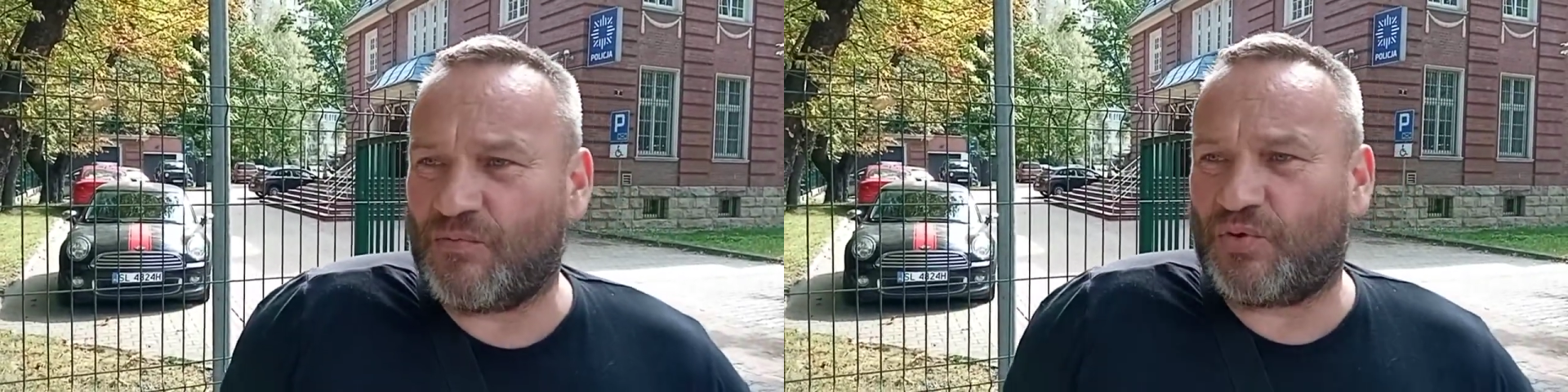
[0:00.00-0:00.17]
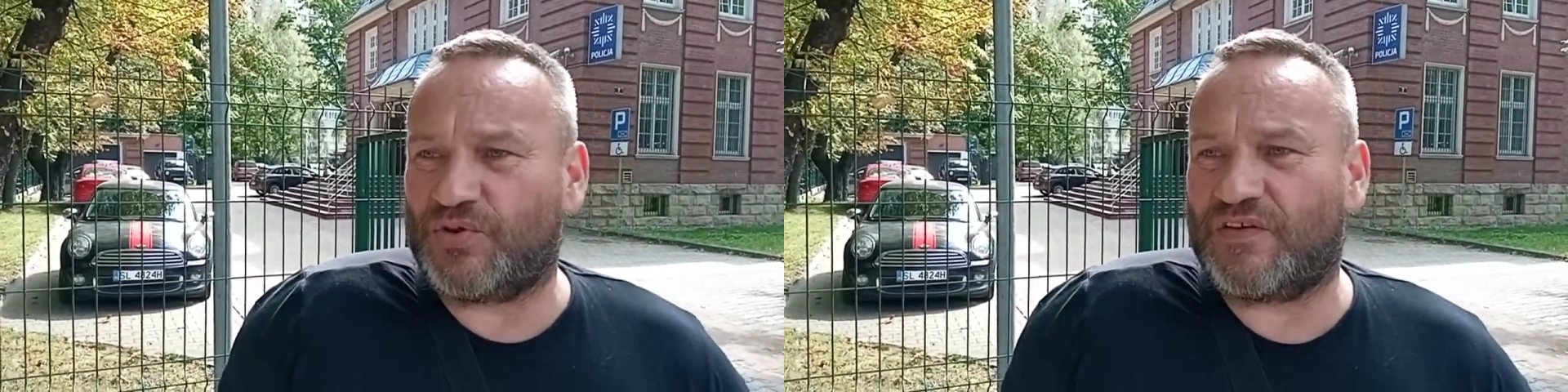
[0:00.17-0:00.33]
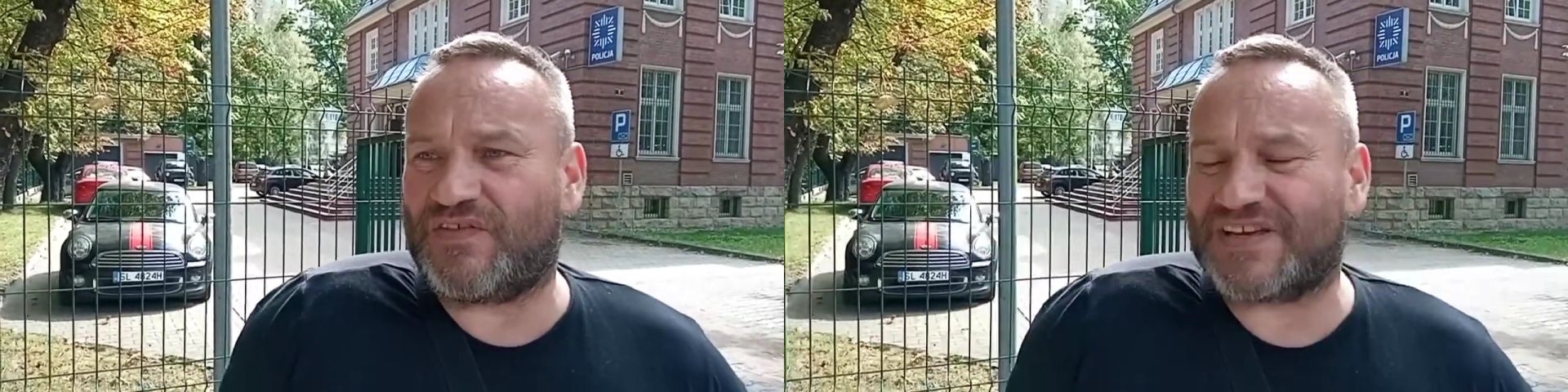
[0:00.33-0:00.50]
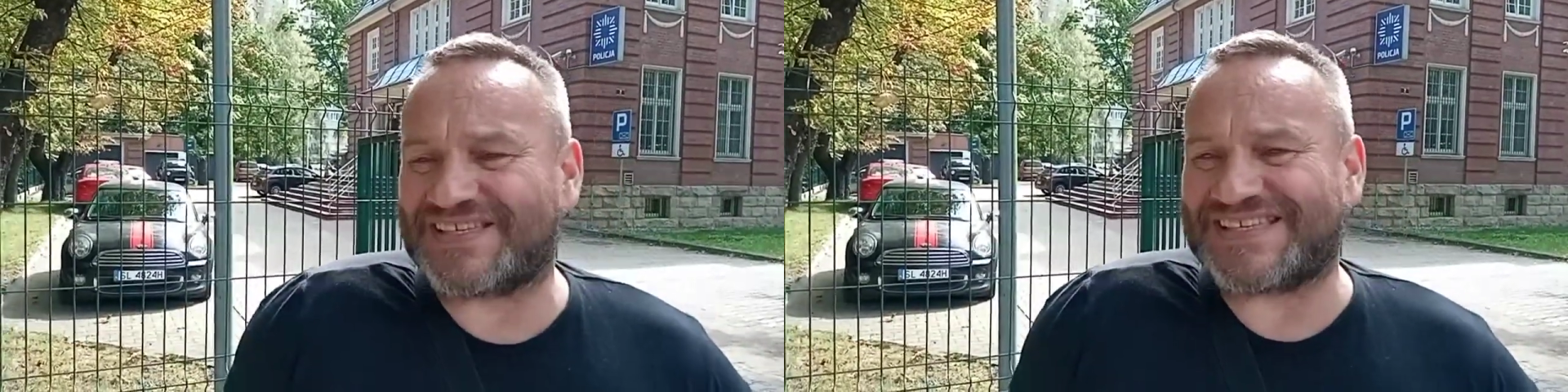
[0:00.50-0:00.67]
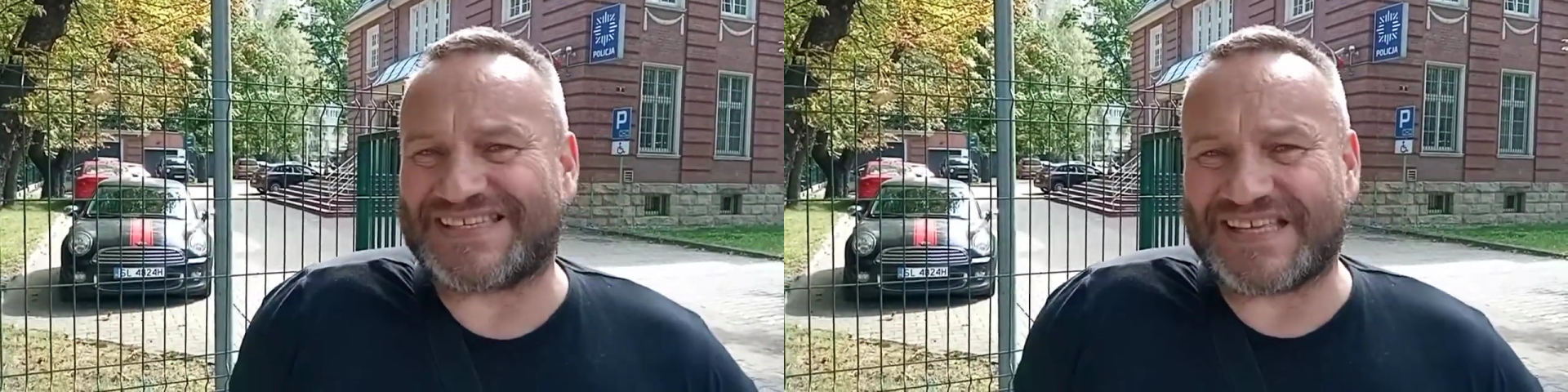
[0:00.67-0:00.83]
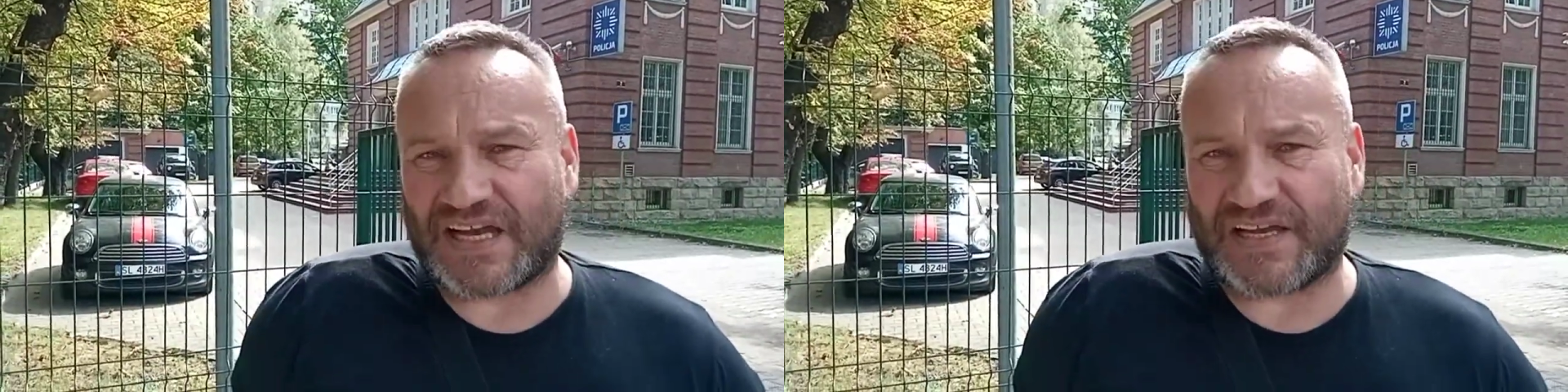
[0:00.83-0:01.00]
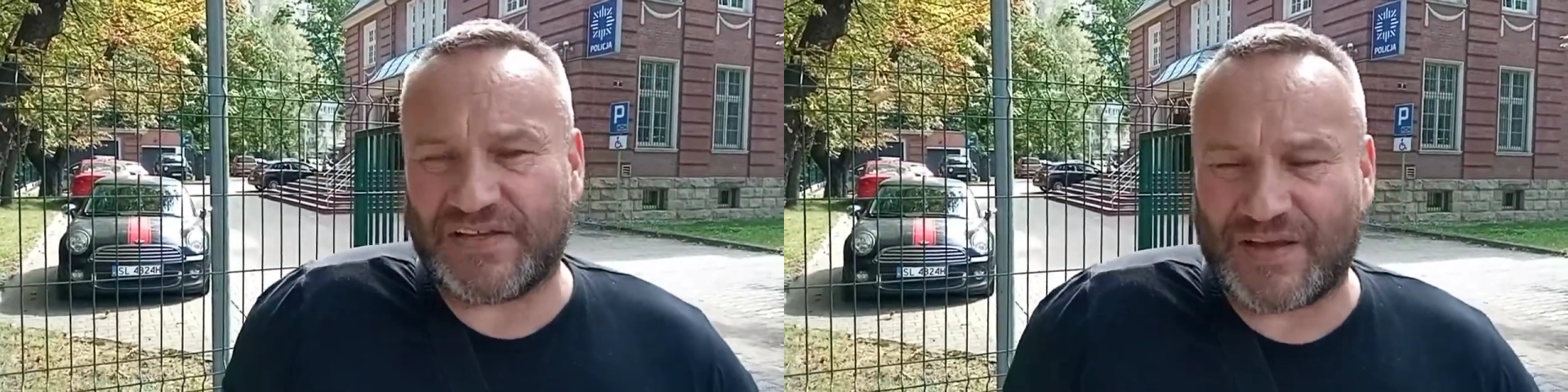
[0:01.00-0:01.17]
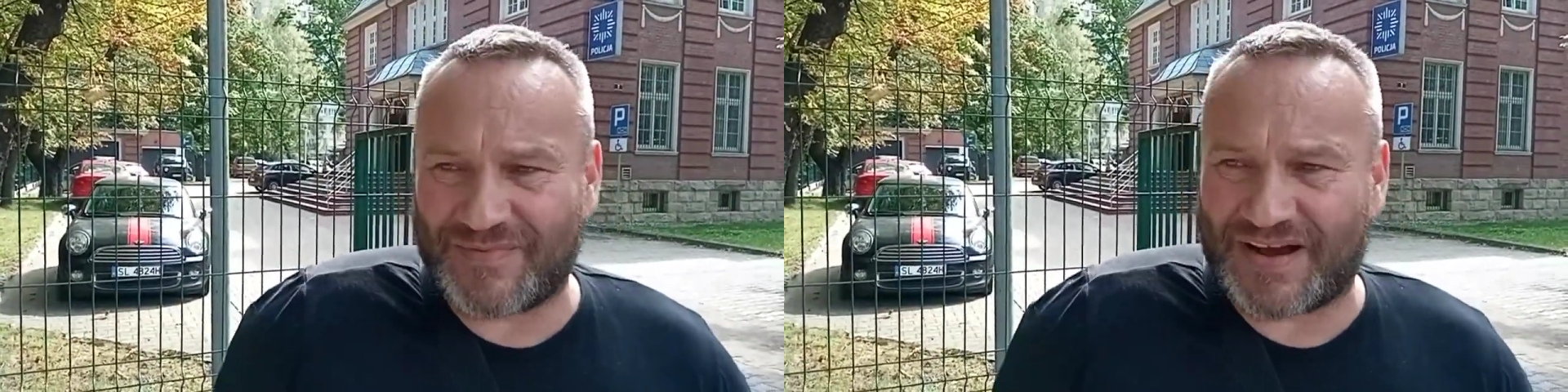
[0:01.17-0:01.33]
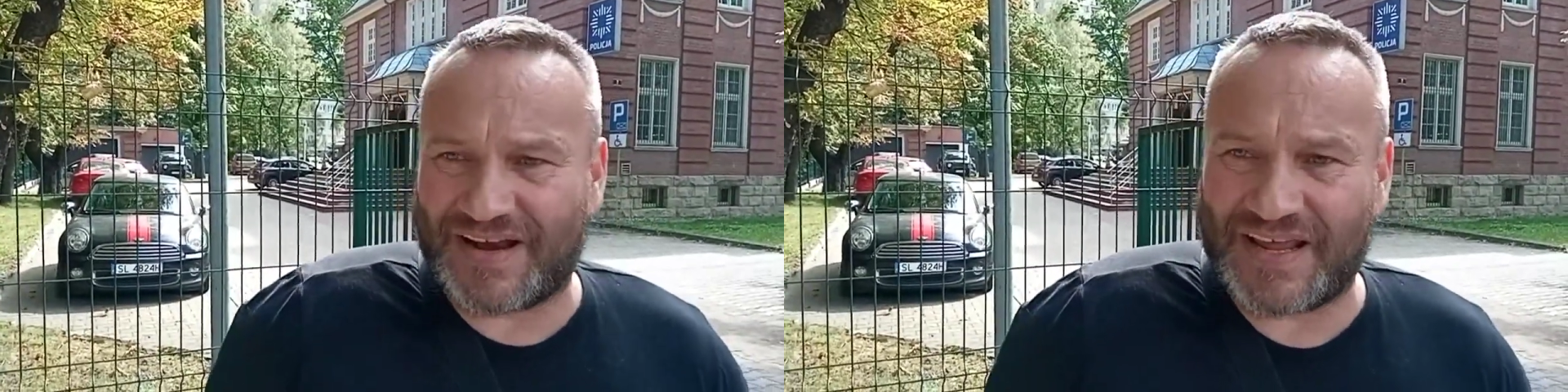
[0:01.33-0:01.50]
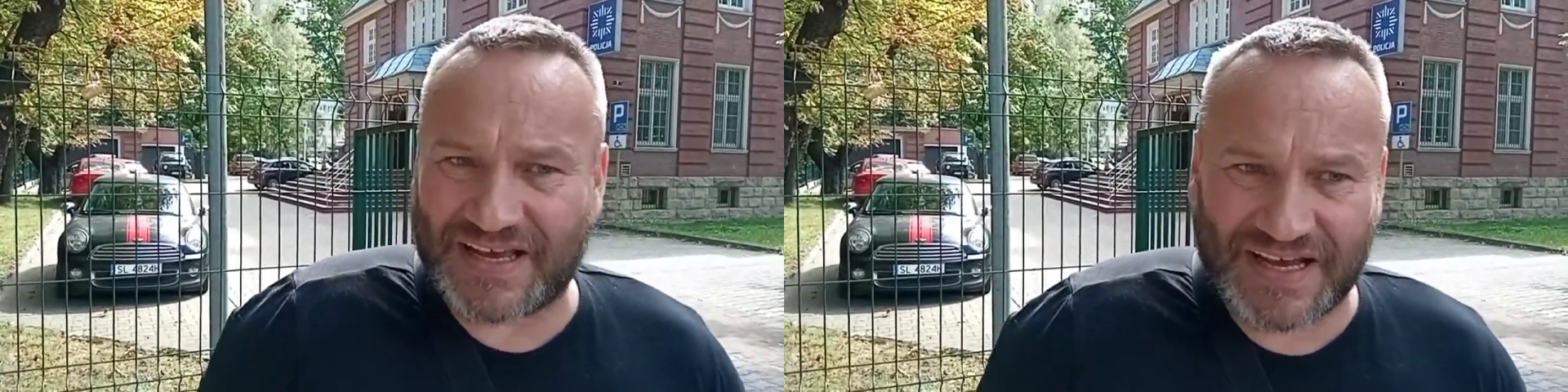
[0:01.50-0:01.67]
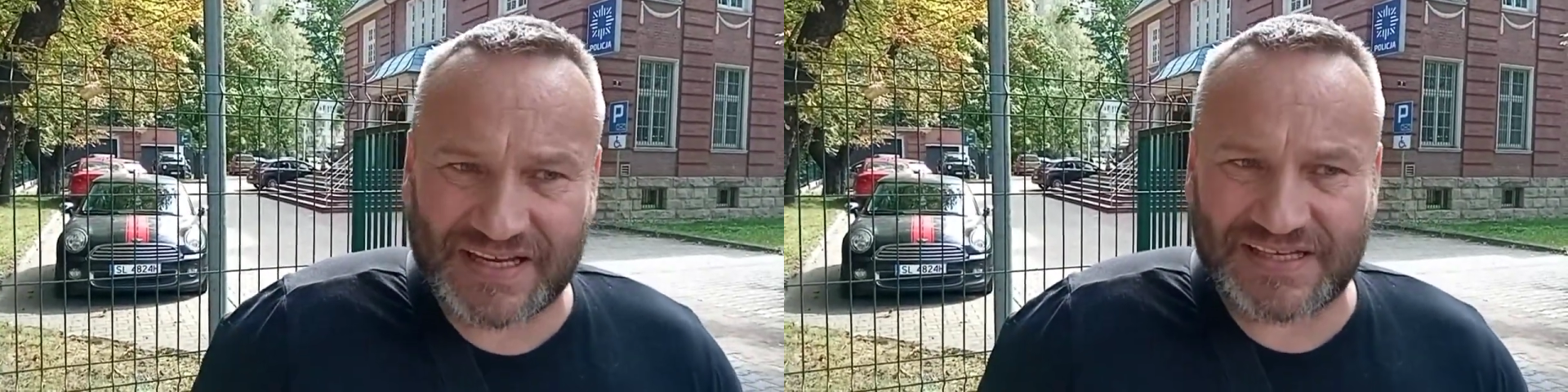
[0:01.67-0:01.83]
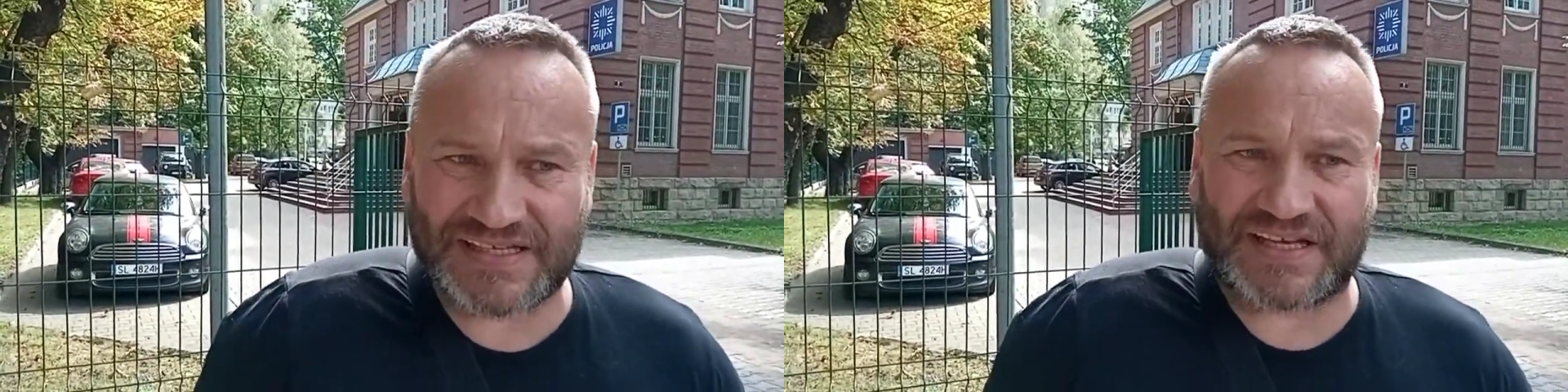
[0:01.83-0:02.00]
ponieważ znak nie ma
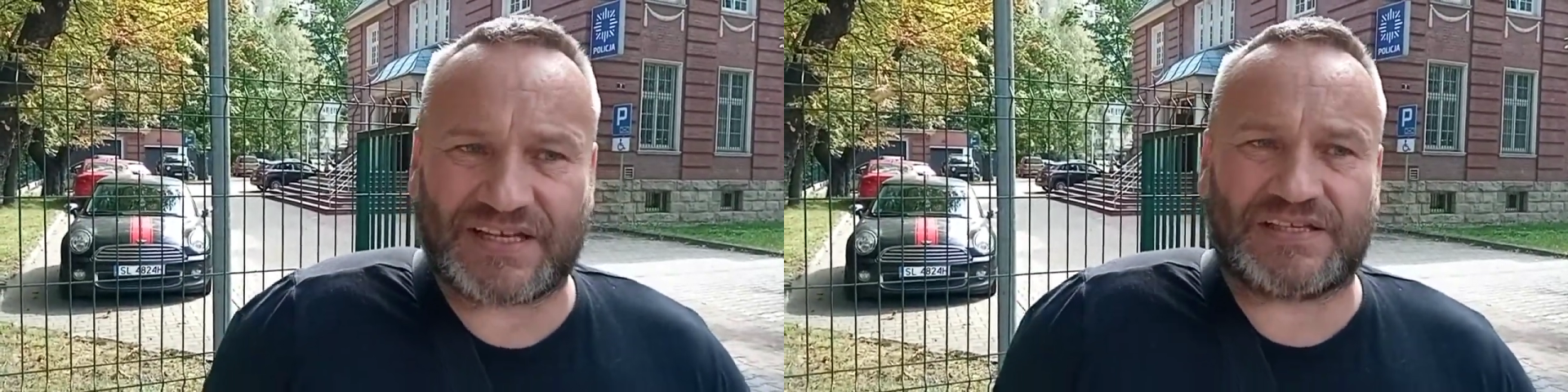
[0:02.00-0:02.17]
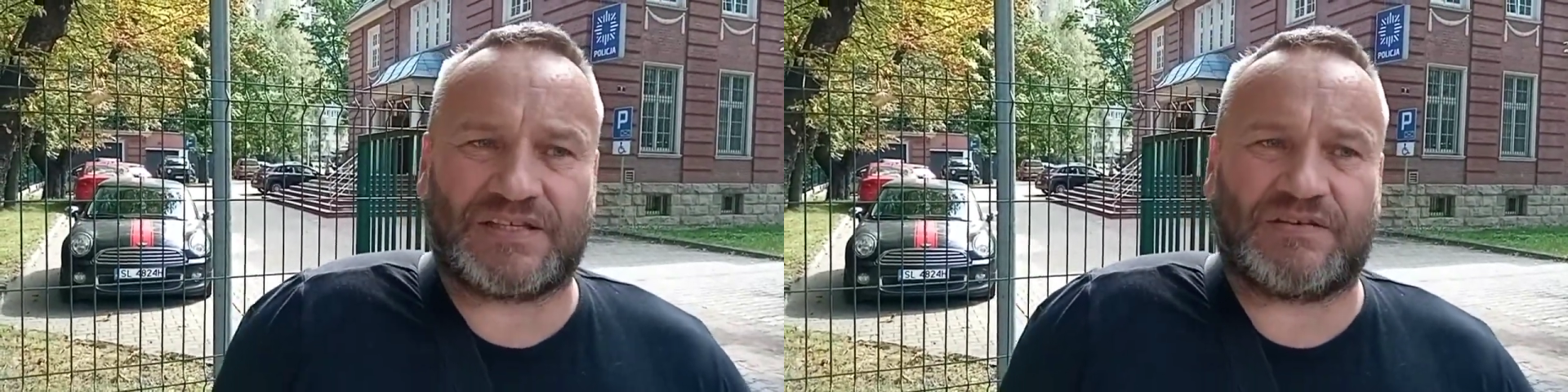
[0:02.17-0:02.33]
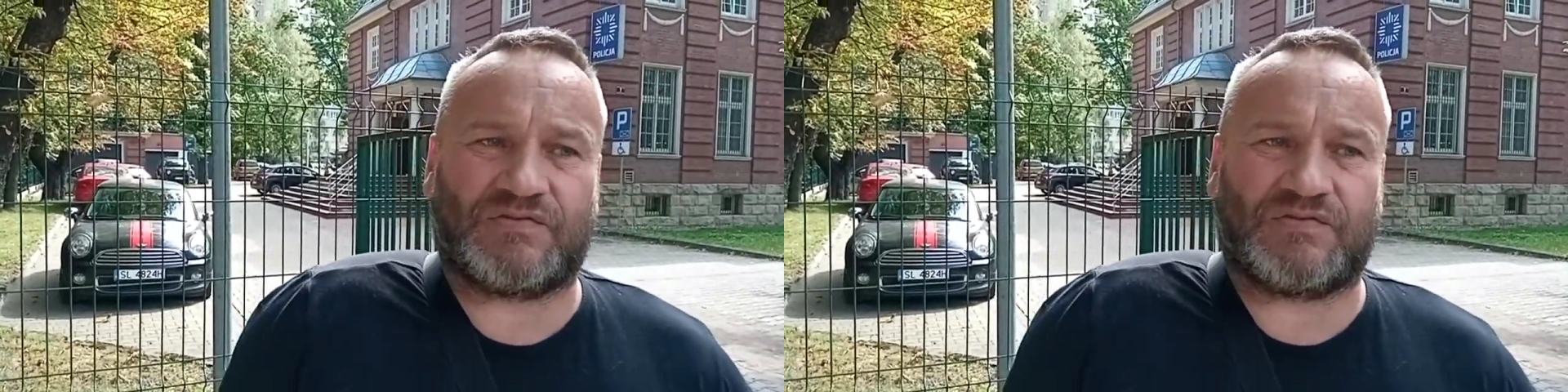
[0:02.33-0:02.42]
legalizacji,